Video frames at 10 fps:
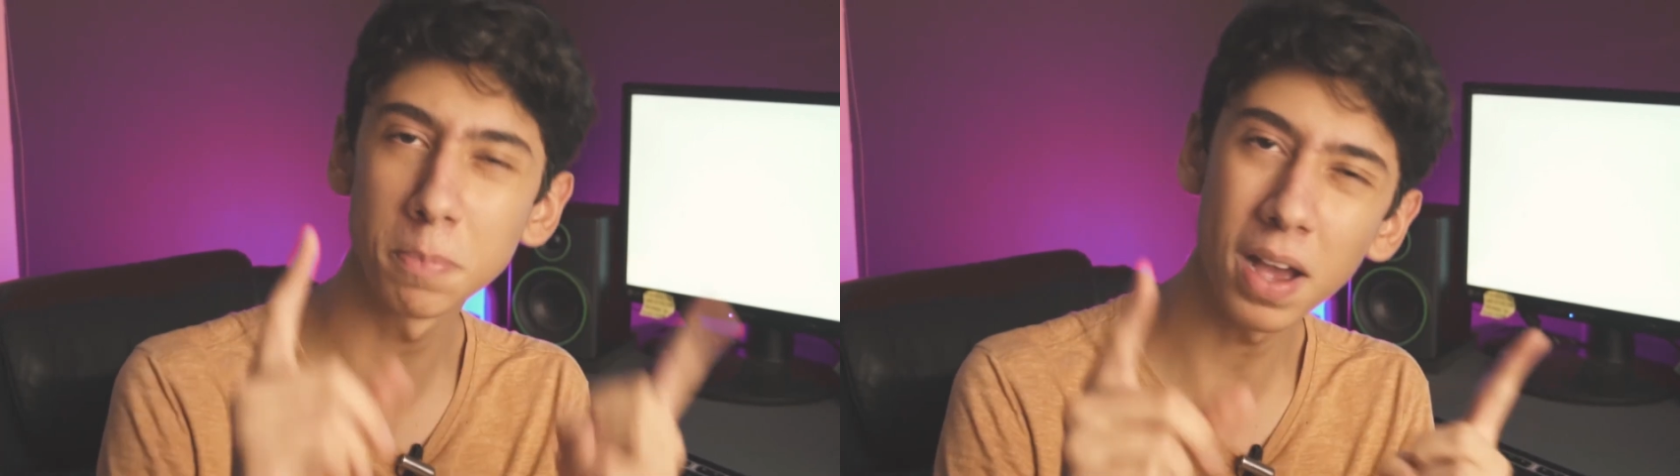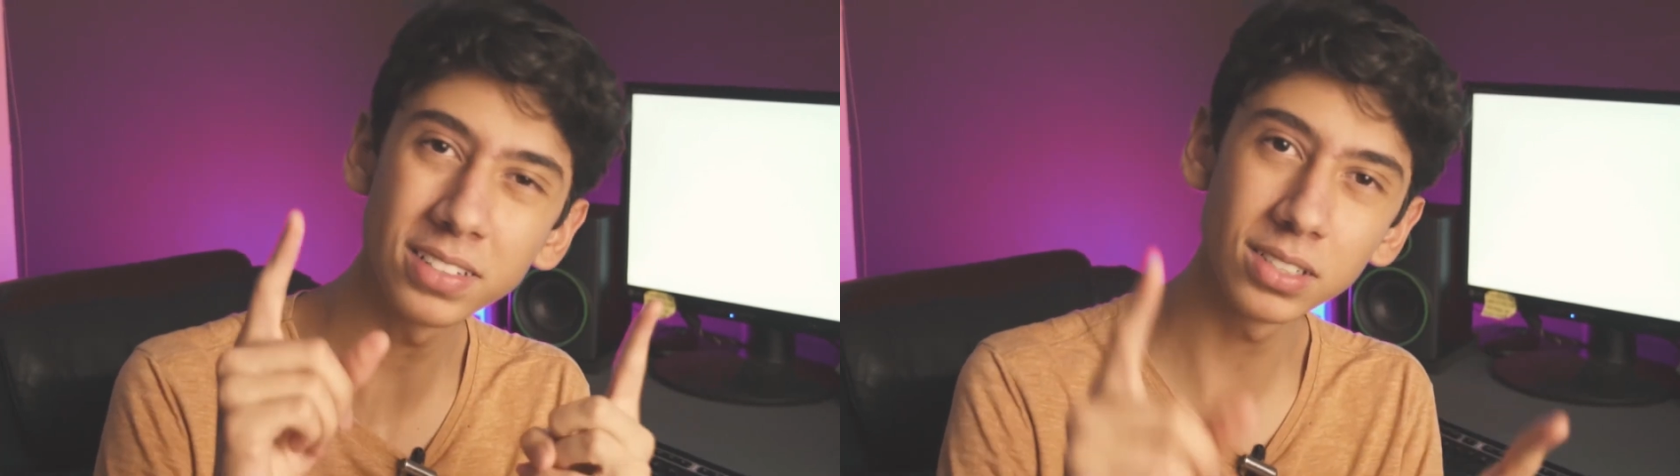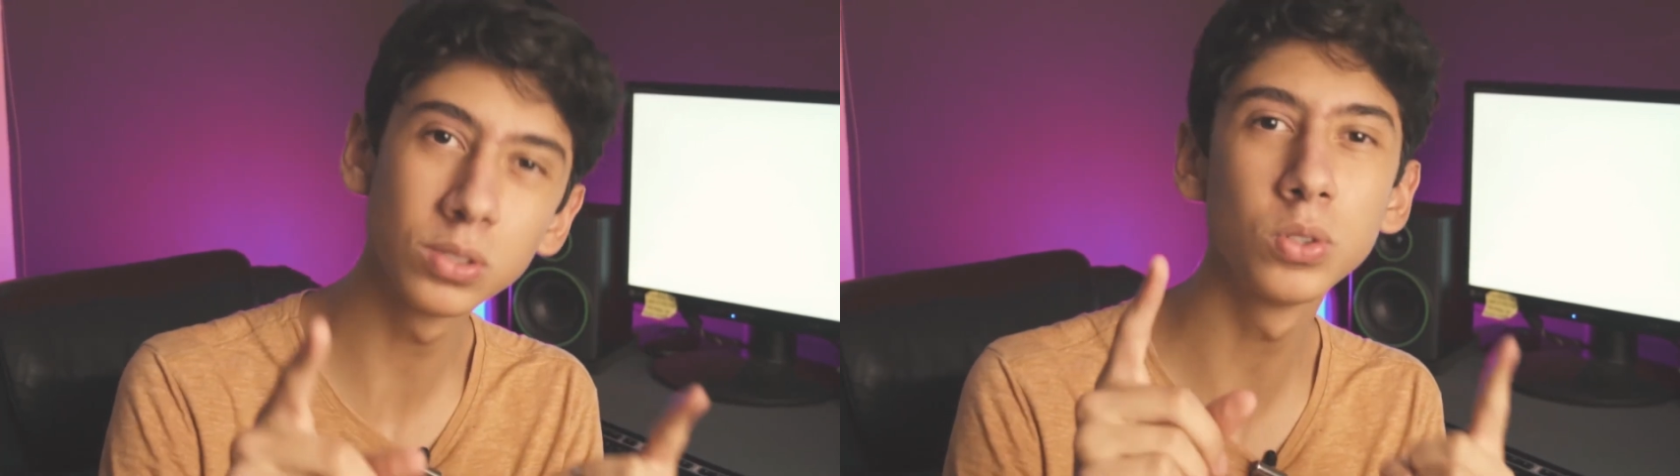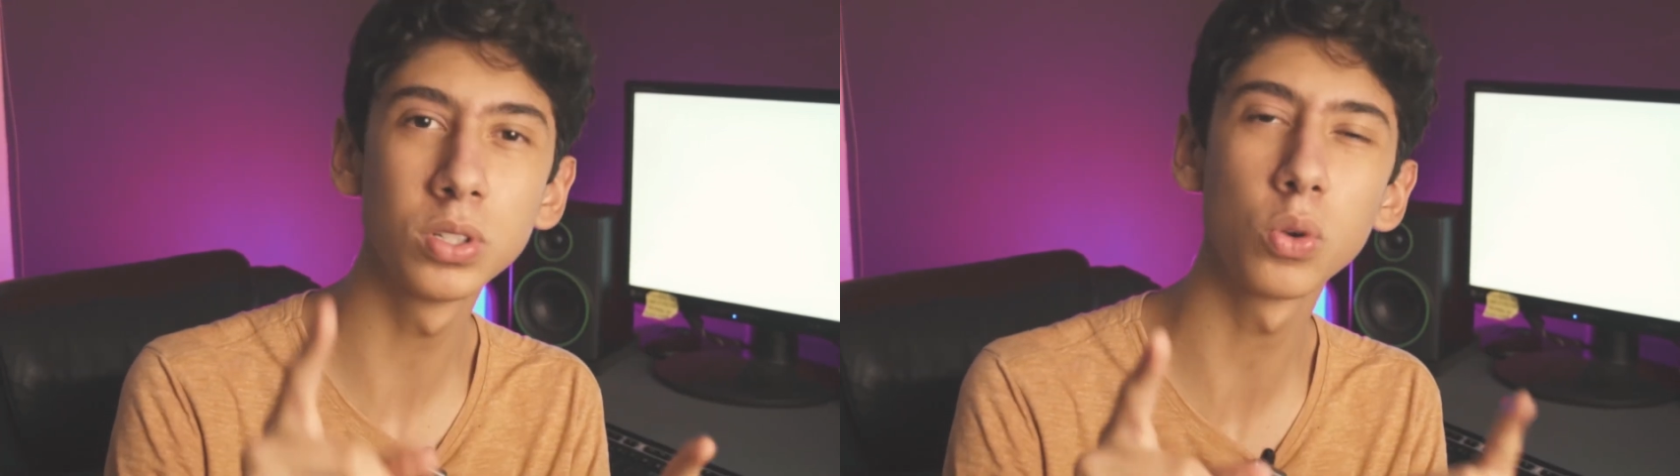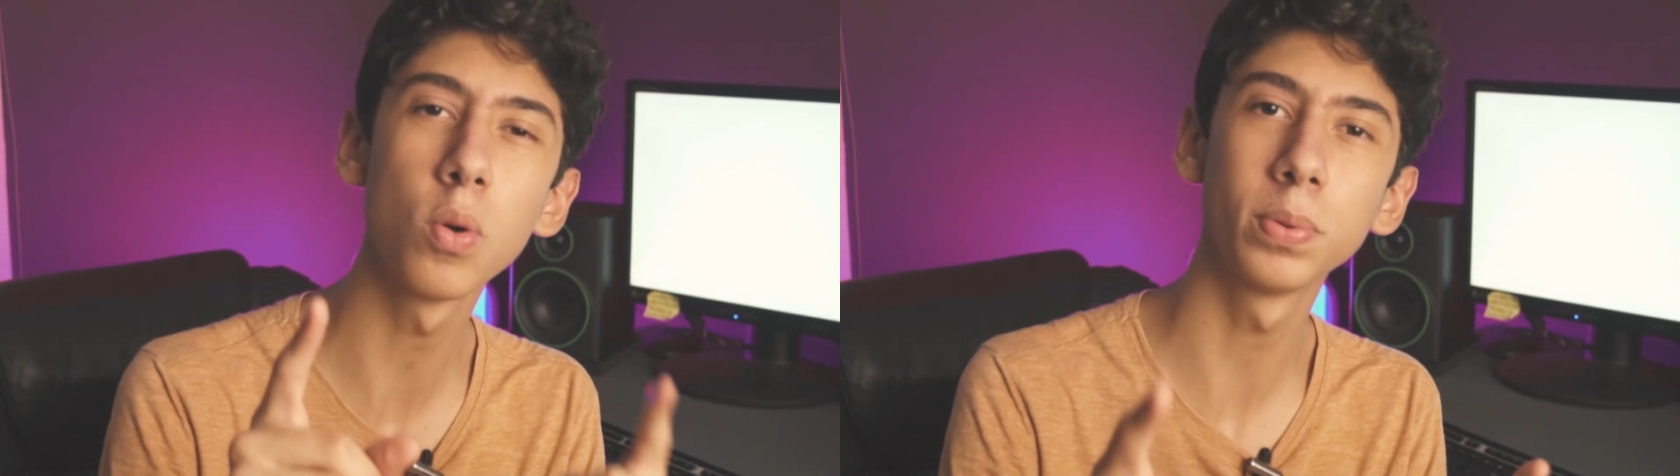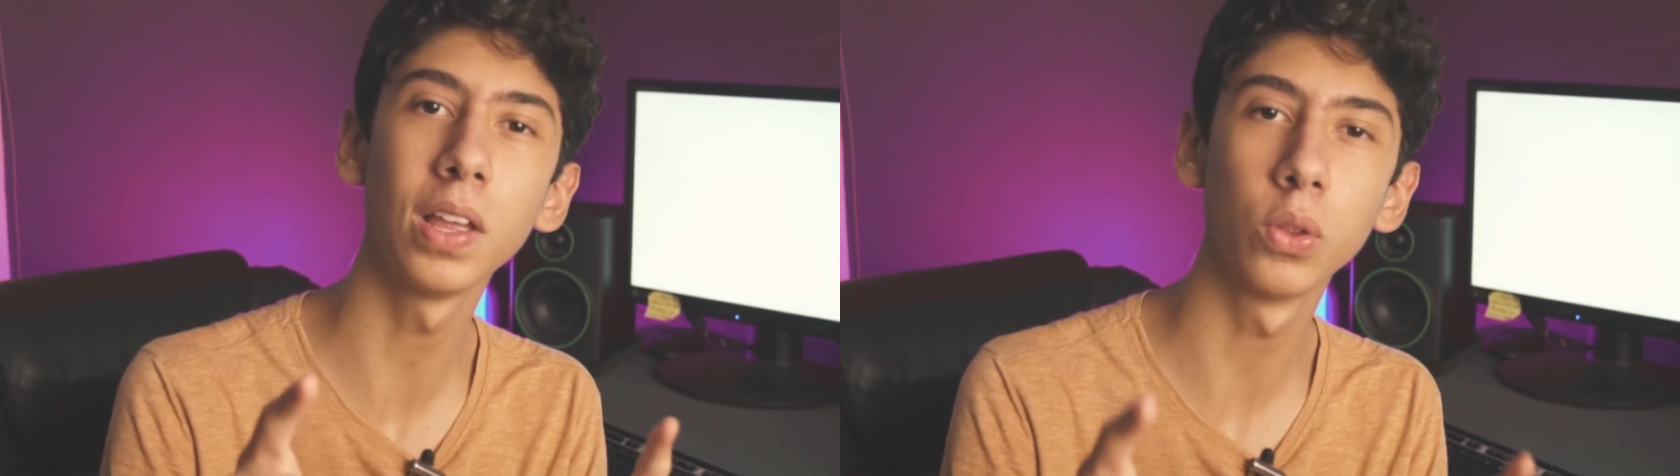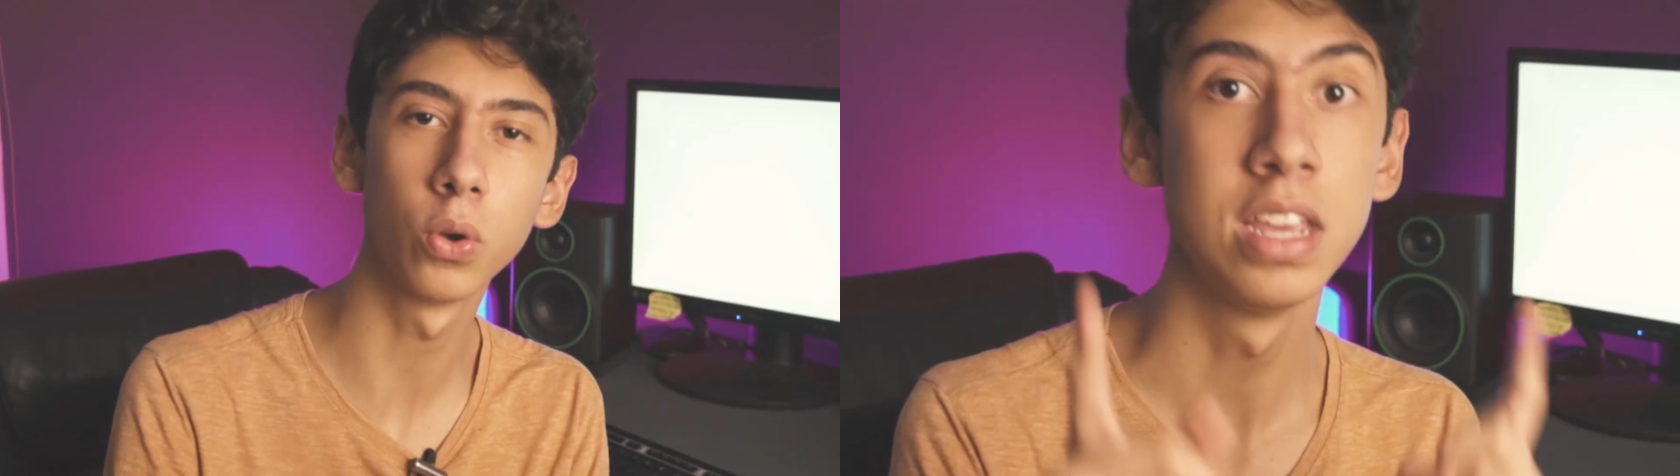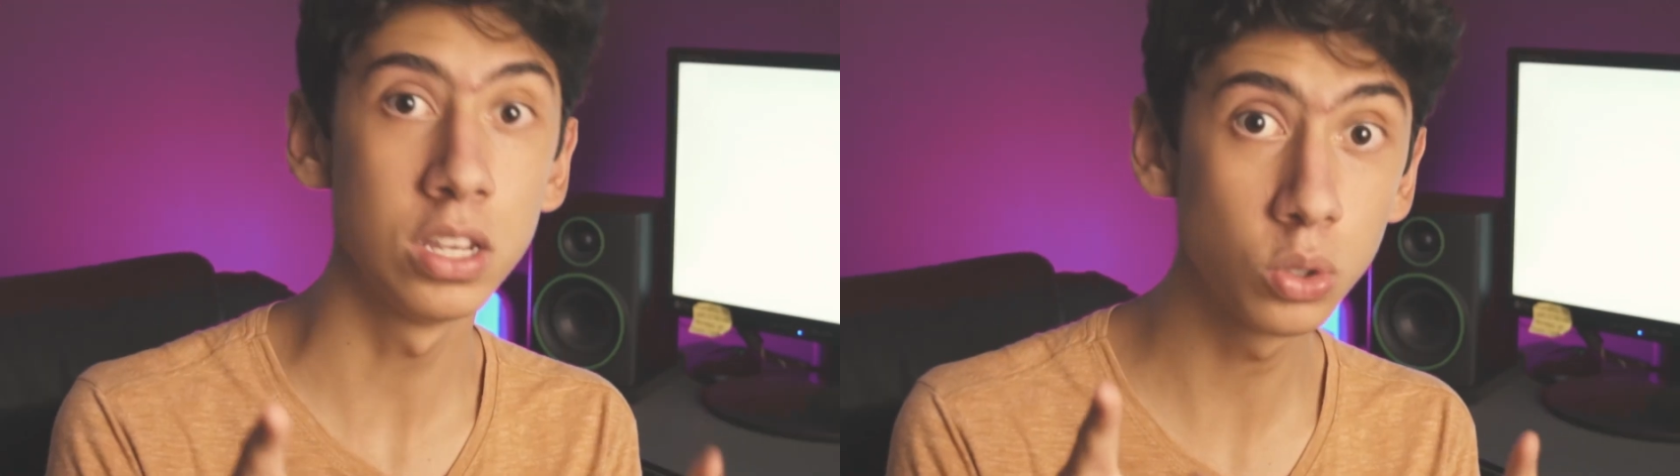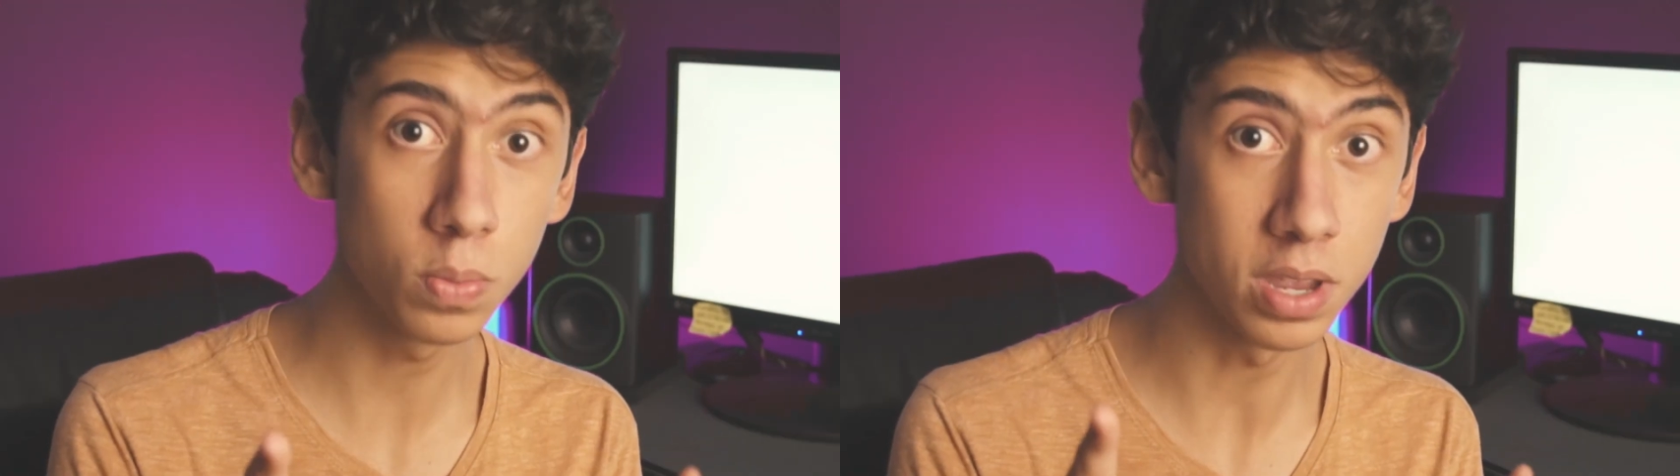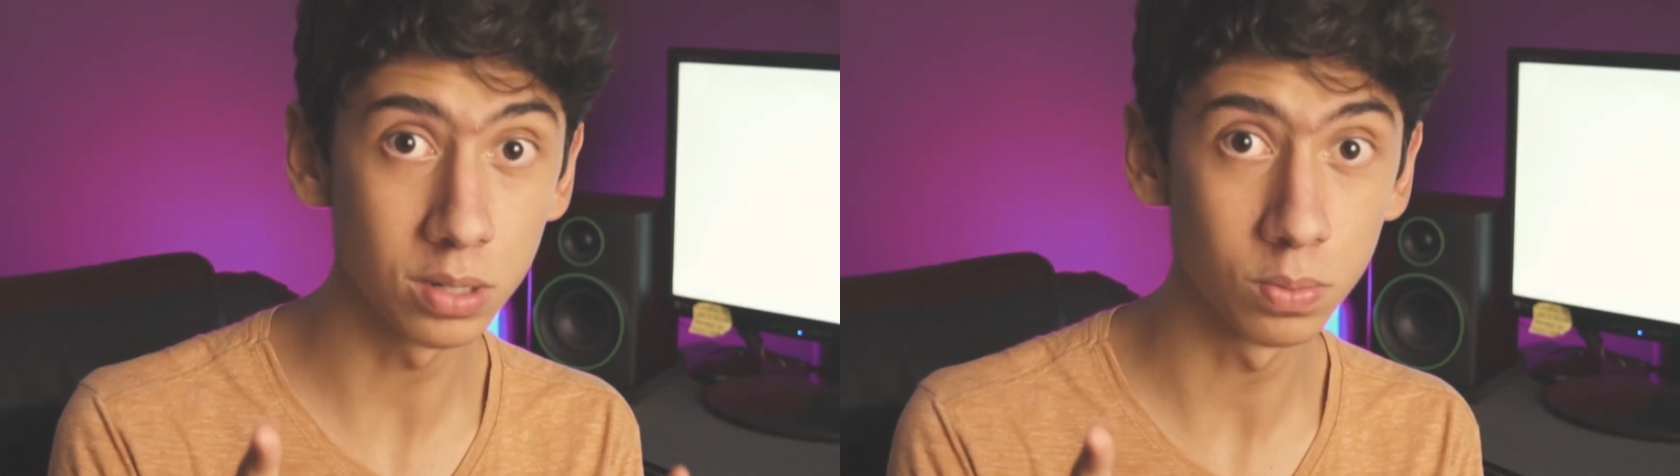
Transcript: pastas no seu computador. Isso mesmo.